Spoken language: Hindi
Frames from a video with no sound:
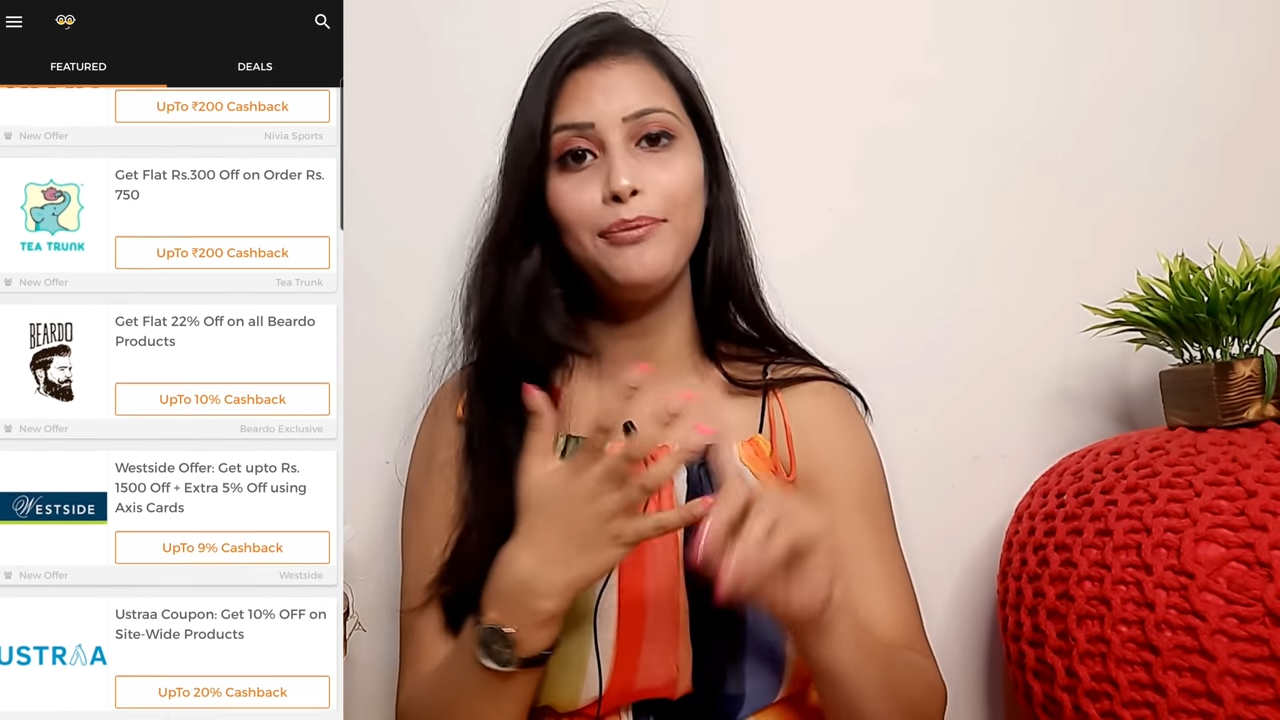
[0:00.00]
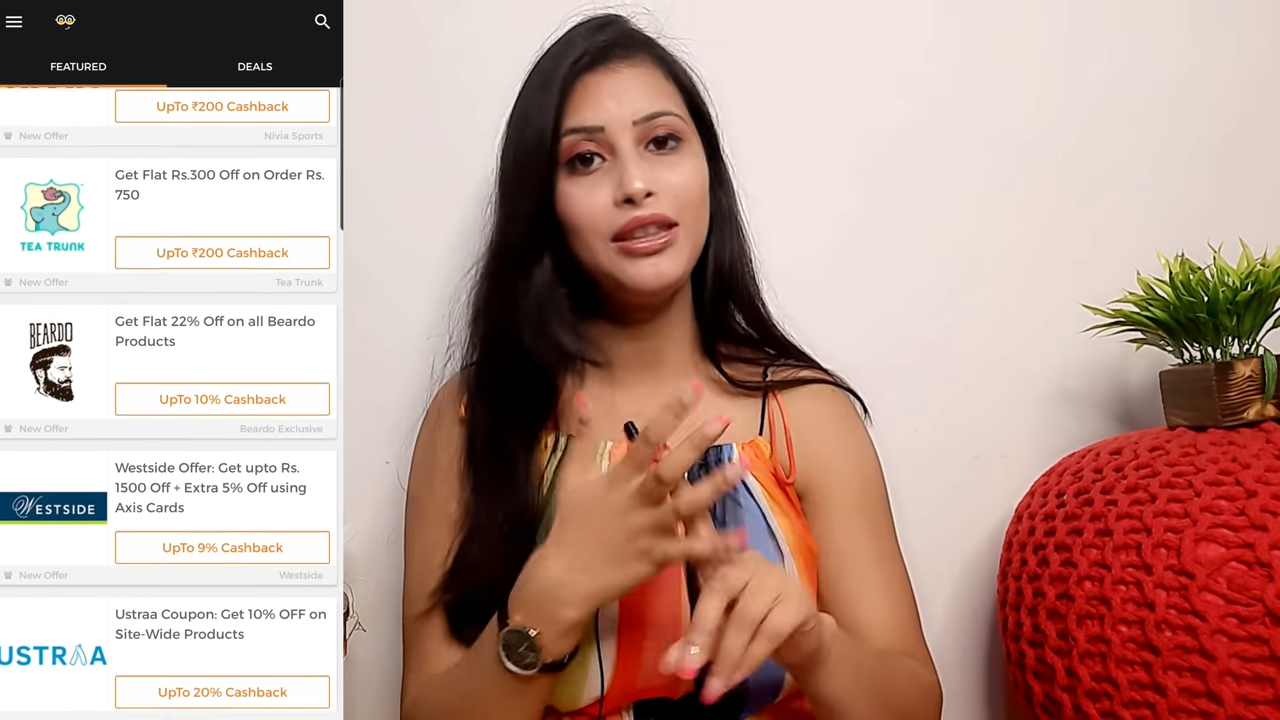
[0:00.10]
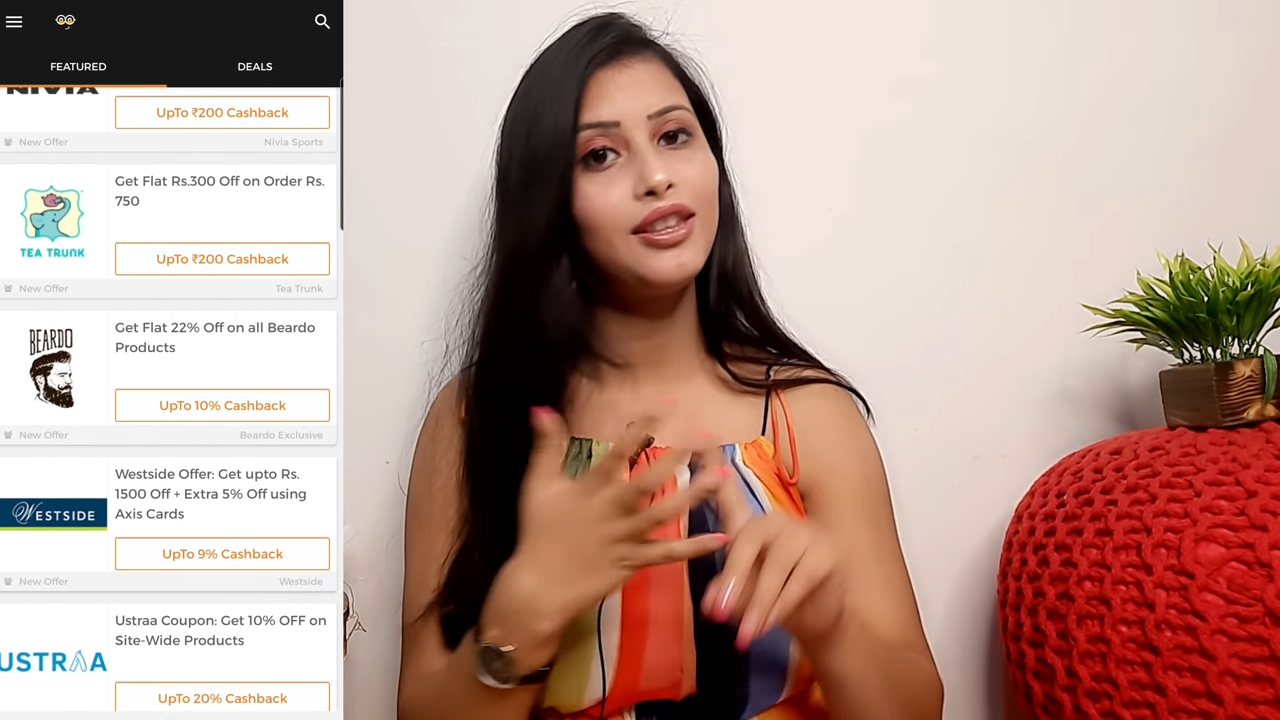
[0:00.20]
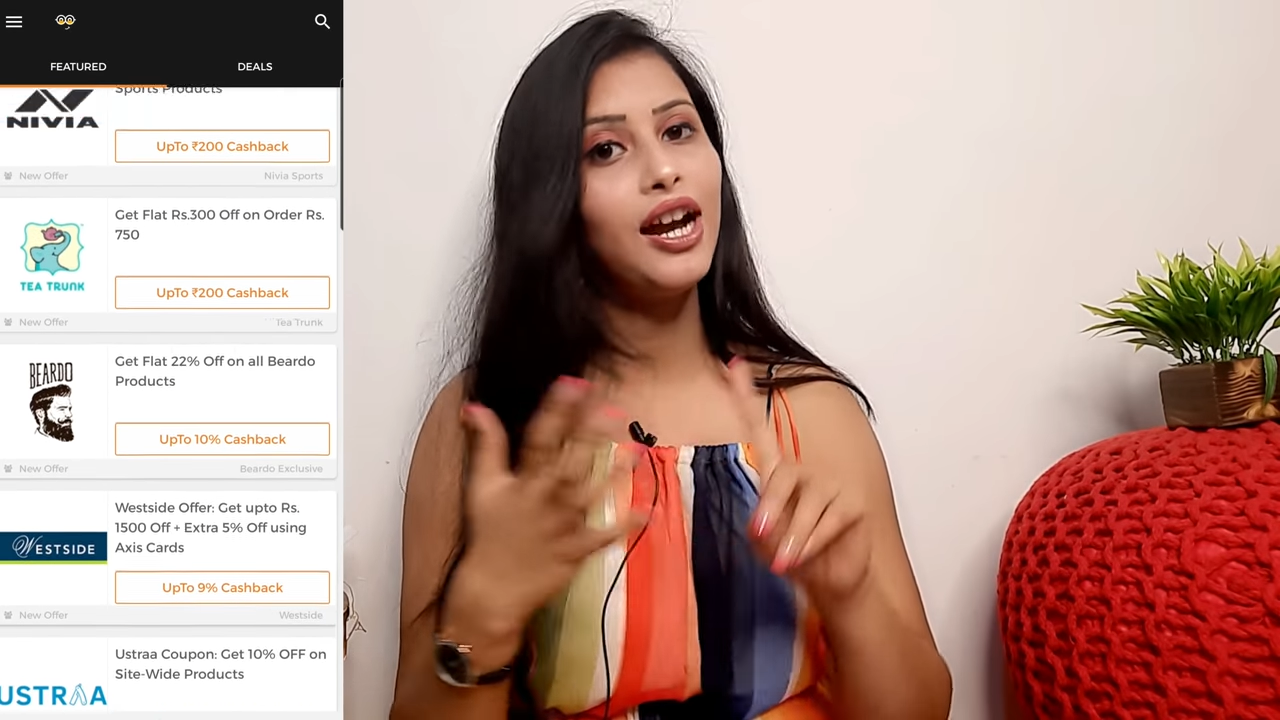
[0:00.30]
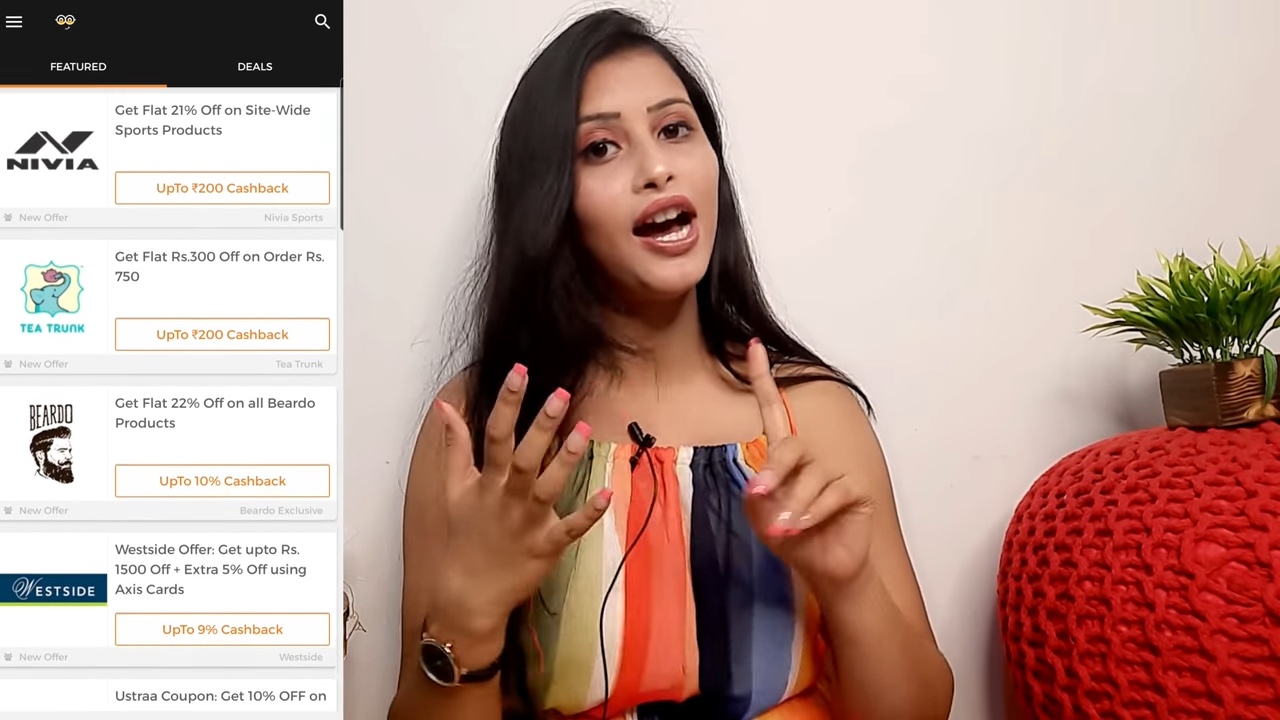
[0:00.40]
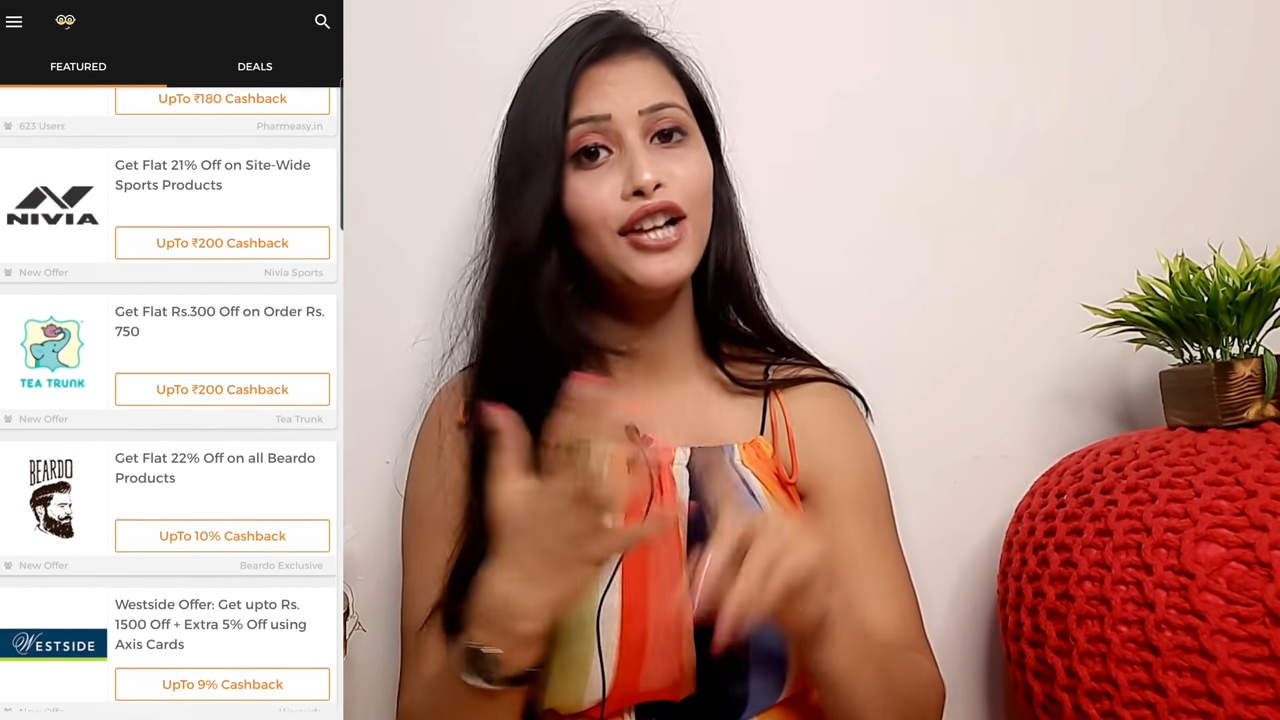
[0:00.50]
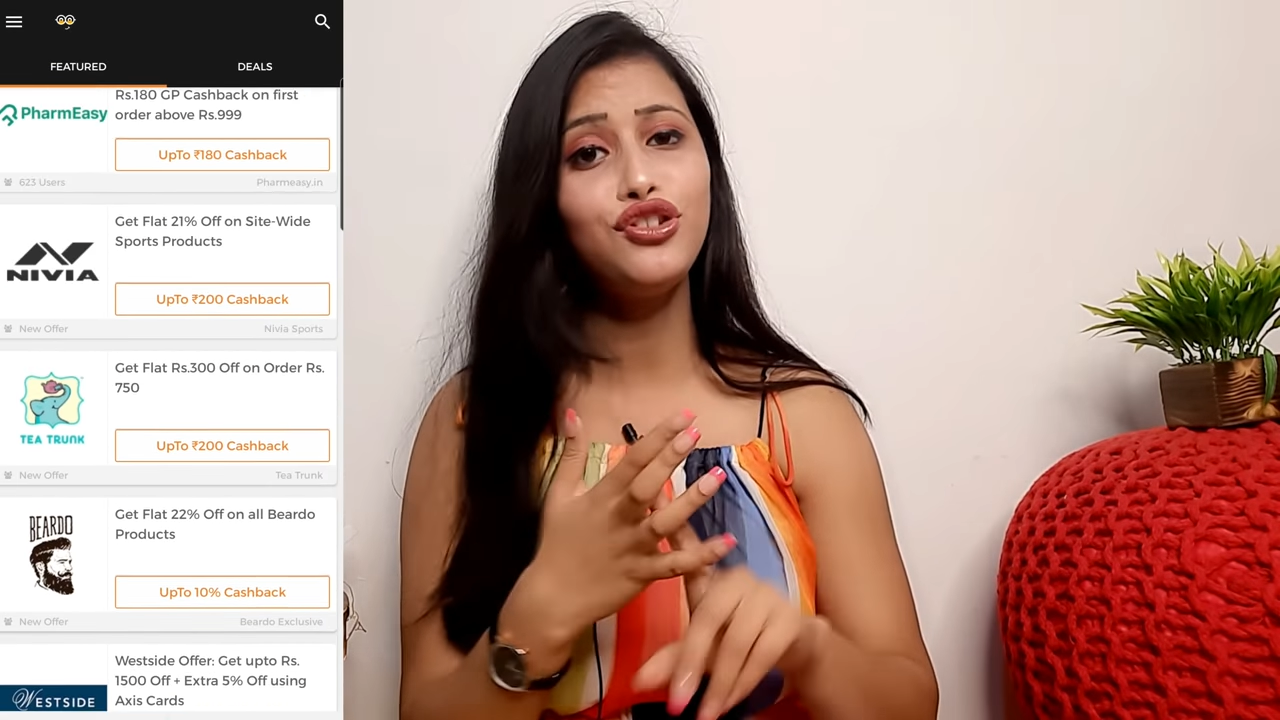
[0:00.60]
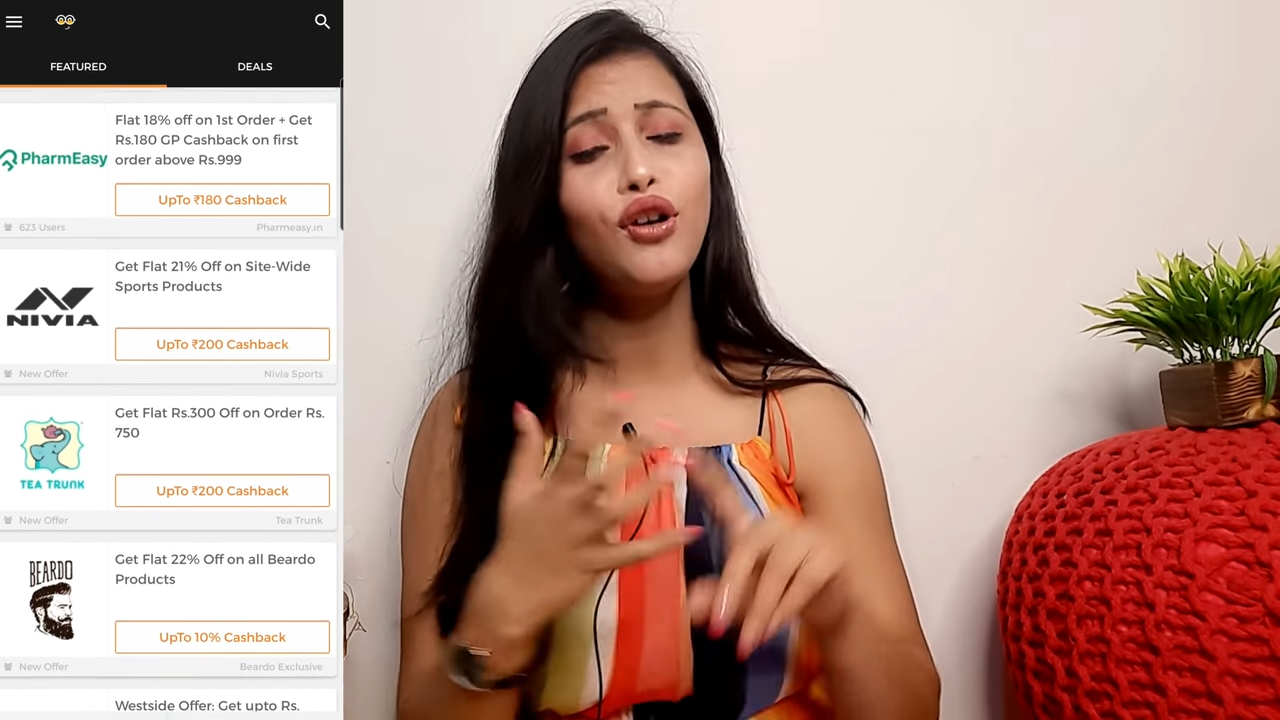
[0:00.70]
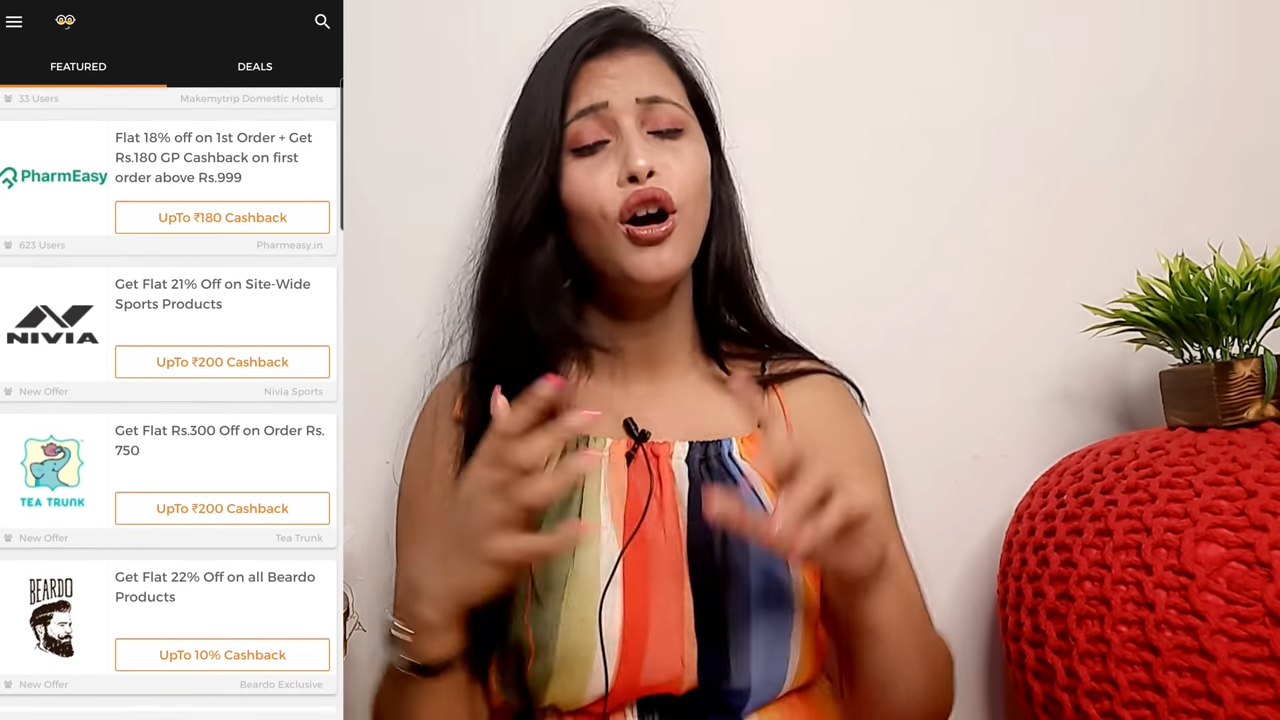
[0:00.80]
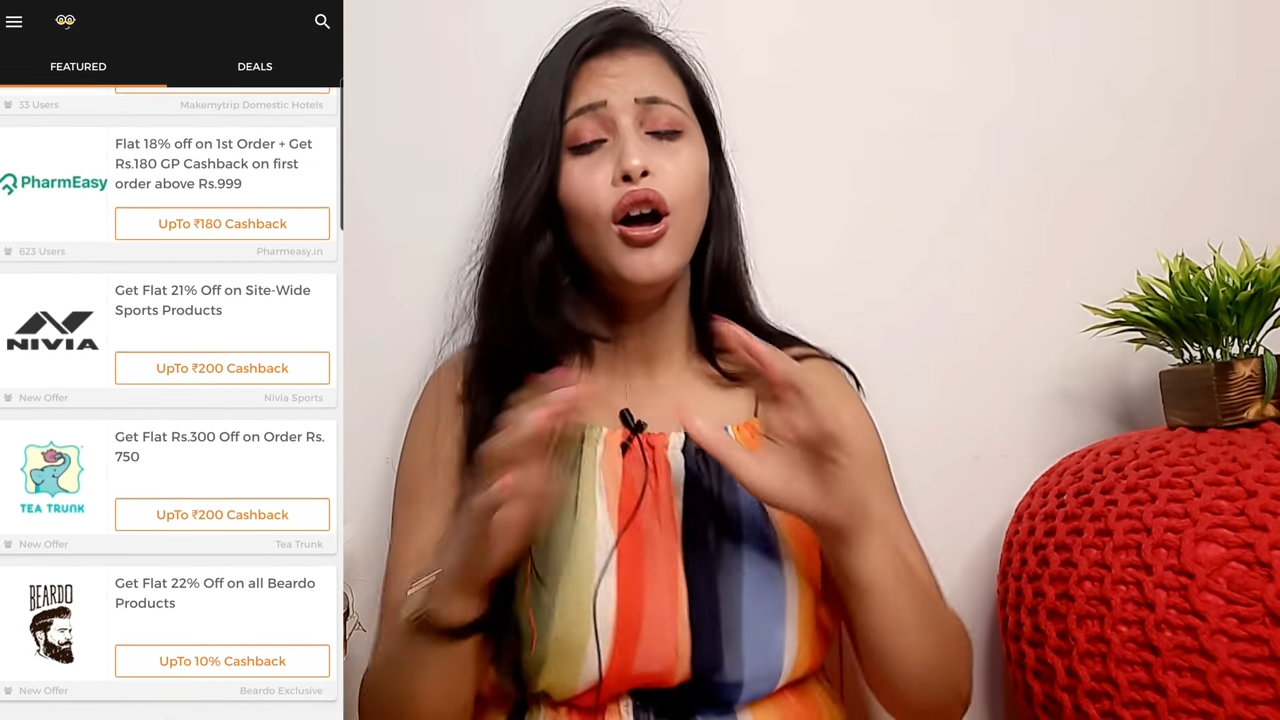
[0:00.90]
मिंत्रा
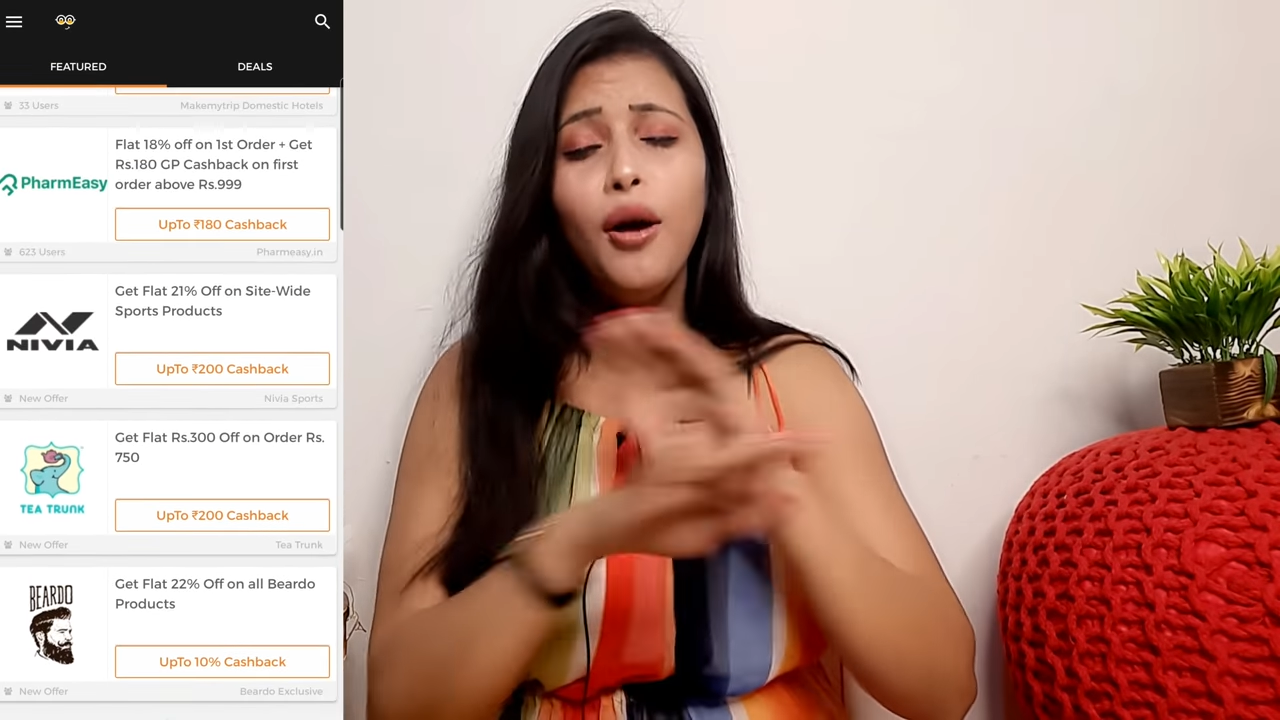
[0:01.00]
आजियो